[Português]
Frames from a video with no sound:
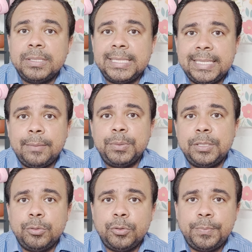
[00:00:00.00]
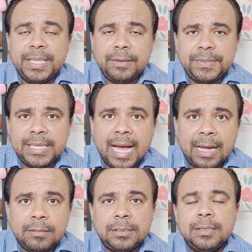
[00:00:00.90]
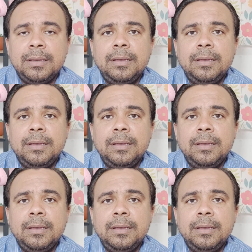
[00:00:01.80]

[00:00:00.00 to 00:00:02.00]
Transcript: 60% dos beneficiários